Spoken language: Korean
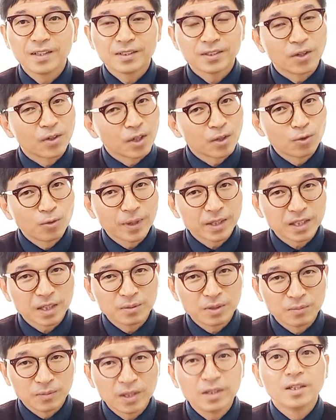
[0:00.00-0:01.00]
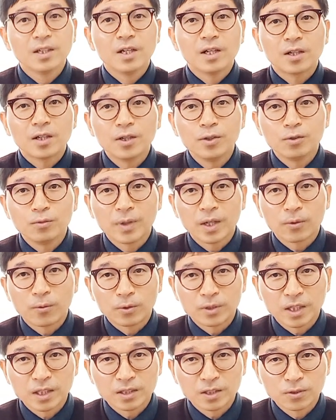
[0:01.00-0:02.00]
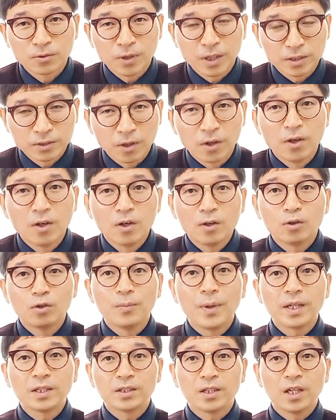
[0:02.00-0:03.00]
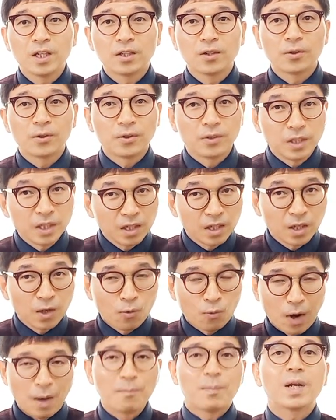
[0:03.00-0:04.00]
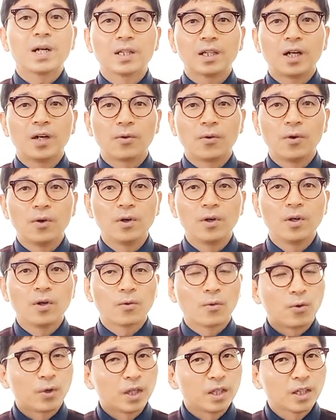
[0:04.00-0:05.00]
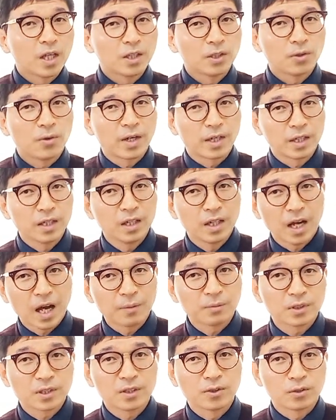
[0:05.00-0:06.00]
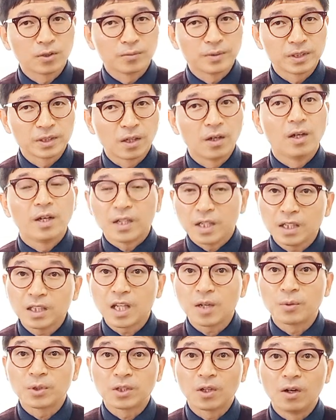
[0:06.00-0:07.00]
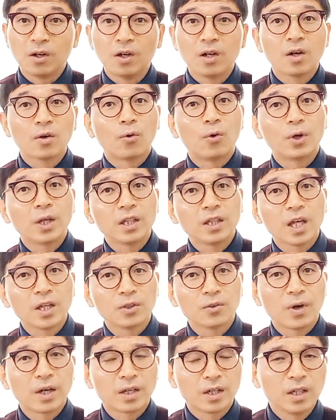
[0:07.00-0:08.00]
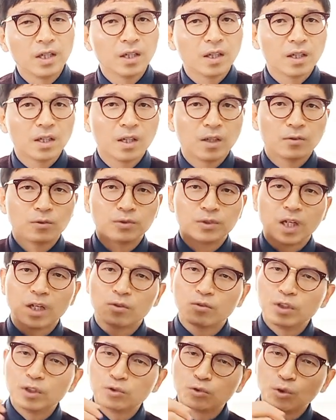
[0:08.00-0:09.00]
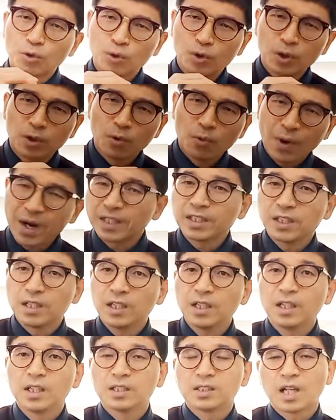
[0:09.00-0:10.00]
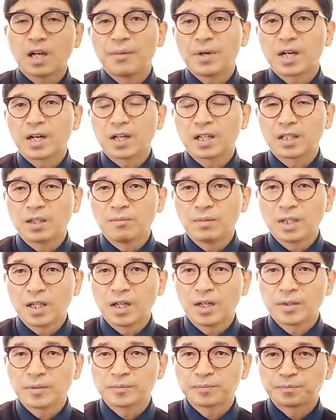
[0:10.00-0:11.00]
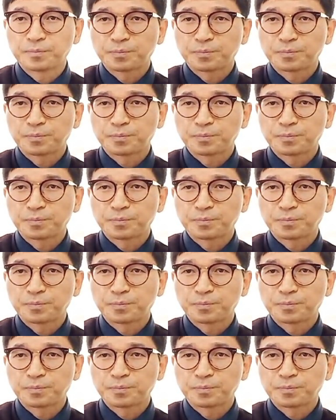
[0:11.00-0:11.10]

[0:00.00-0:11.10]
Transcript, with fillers: 서기 930년 그 유명한 고창전투에서 후백제의 견훤이 완패를 당하고 고려의 태조왕건이 앞선을 거두면서 이때부터 고려의 태조왕건이 후산구의 주도권을 확실히 잡아가게 됩니다.